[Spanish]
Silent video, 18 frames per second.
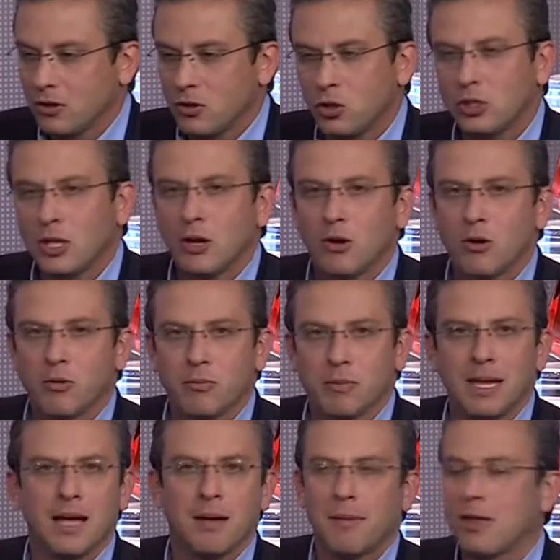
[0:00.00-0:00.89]
Yo tengo,
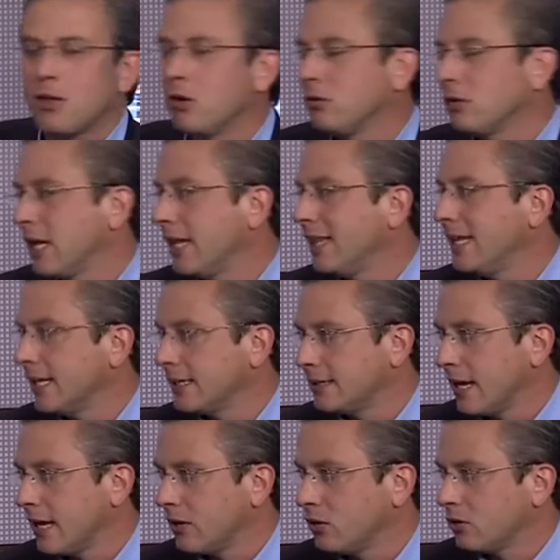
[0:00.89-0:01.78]
mi hija mayor tiene
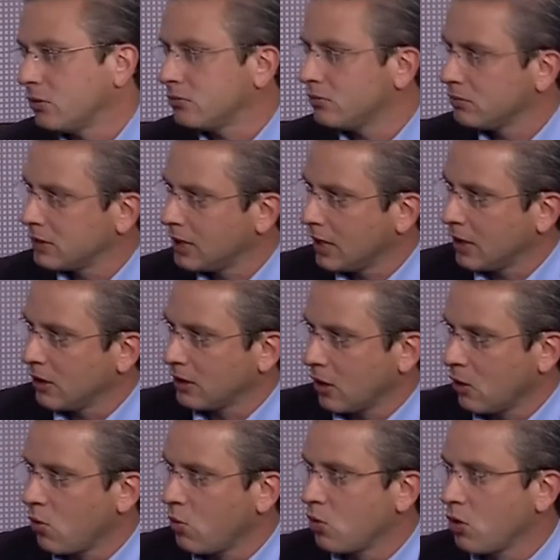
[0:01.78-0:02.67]
10 años, tiene,
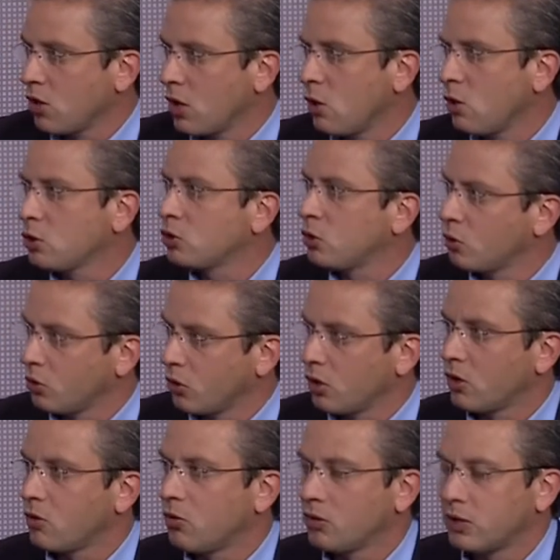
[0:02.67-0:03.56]
tengo uno de 8 y uno
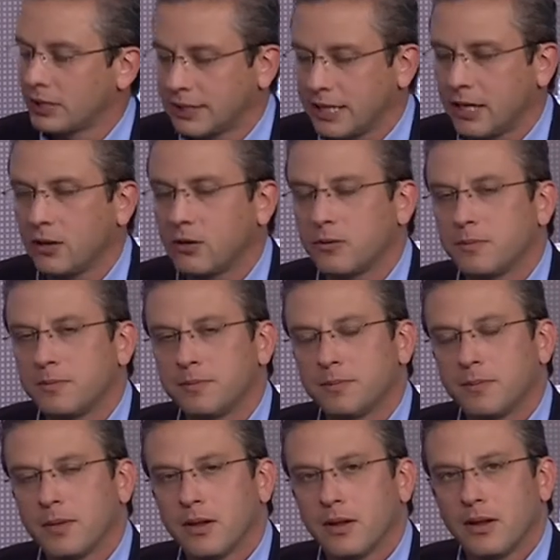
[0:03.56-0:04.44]
de, de 5.
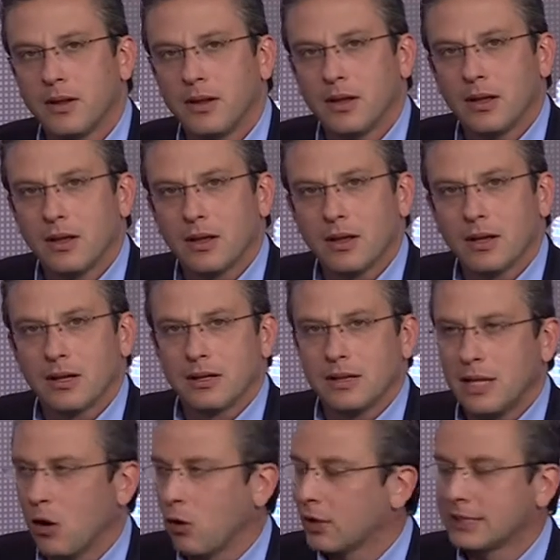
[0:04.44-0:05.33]

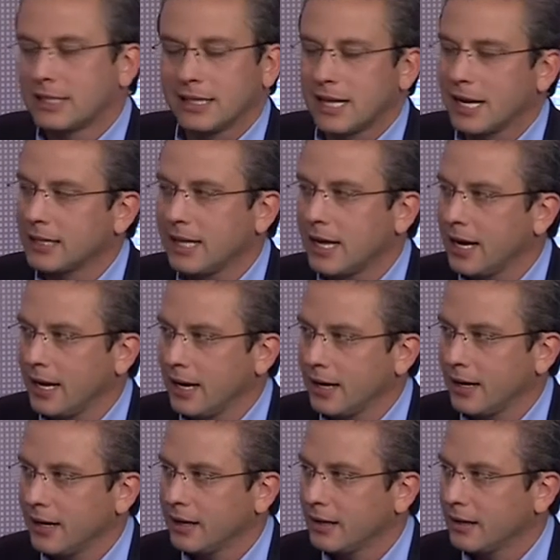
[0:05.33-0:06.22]
De lo que se trata es
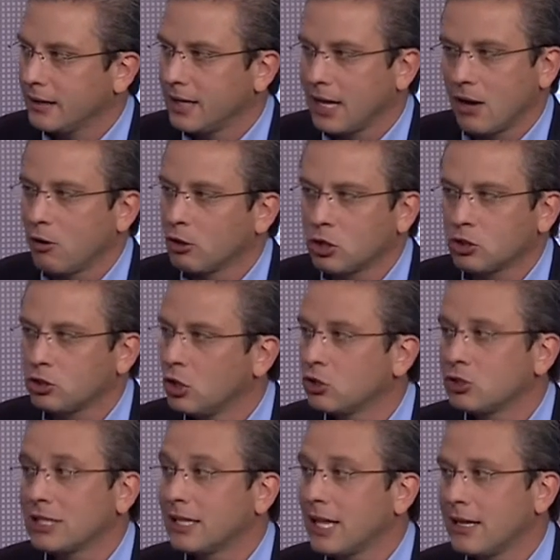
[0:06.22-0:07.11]
de que nuestros
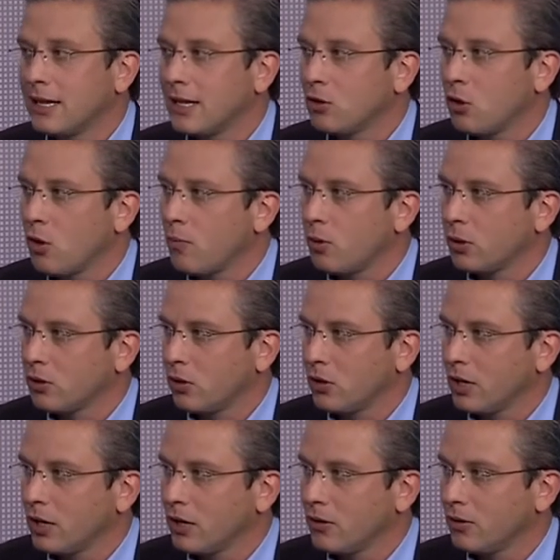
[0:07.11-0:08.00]
hijos se están yendo de Puerto
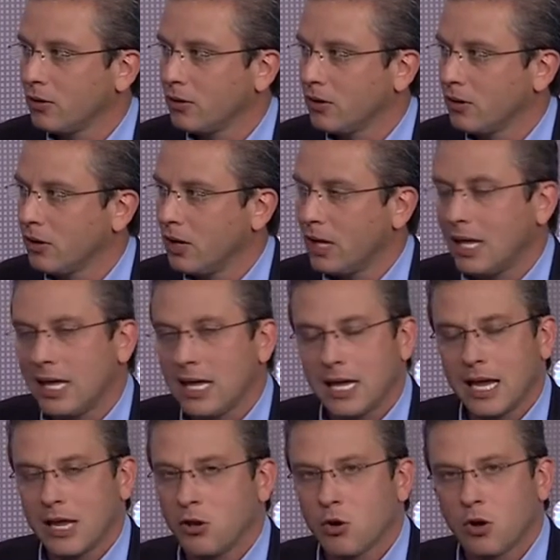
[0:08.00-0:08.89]
Rico,
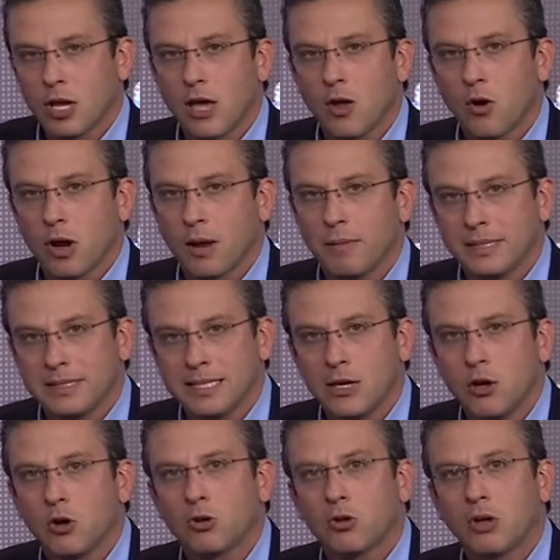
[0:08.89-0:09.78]
que yo quiero que mis
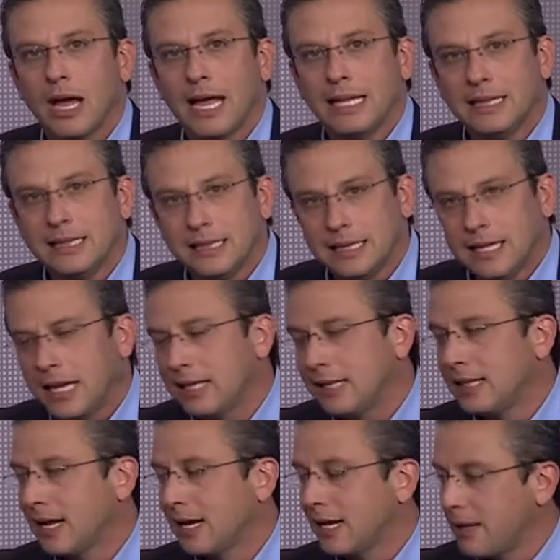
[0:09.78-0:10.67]
hijos
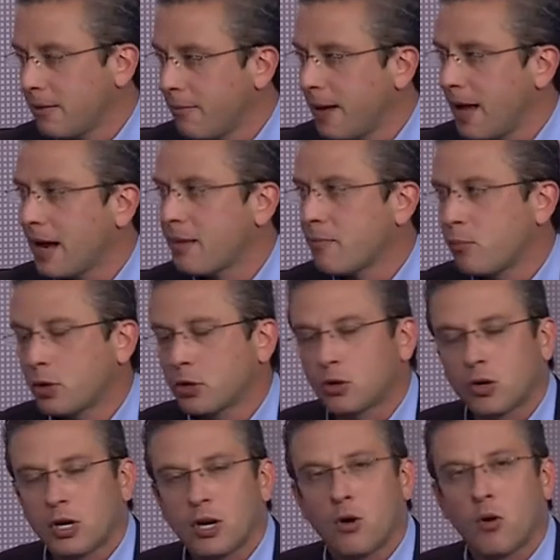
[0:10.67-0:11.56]
entiendan y vean en
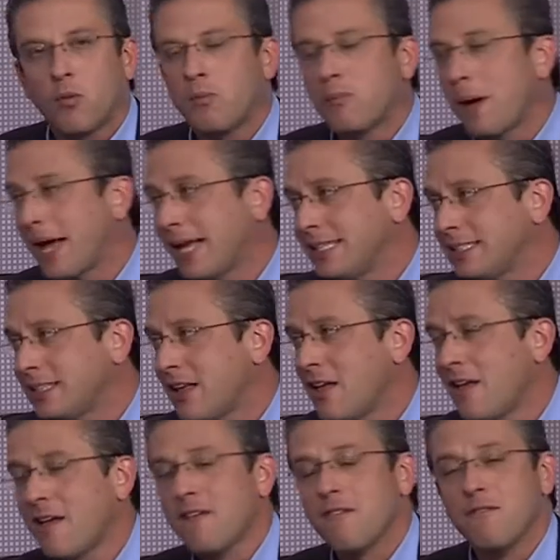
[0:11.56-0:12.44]
Puerto Rico un país
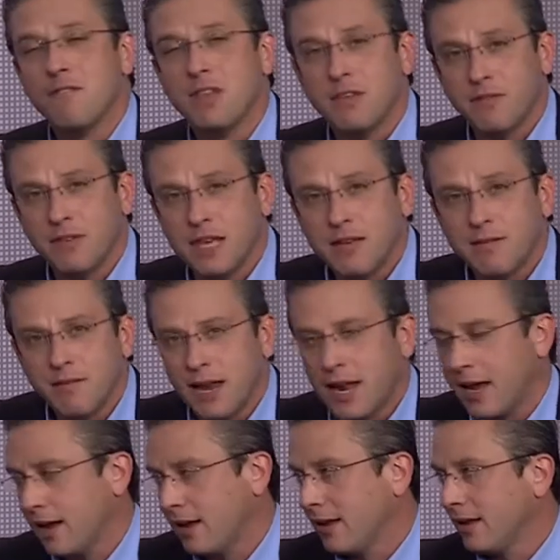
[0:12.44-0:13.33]

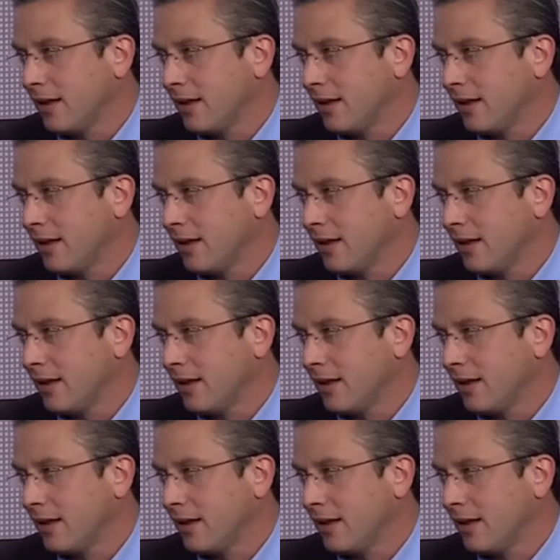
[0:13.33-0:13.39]
vivible.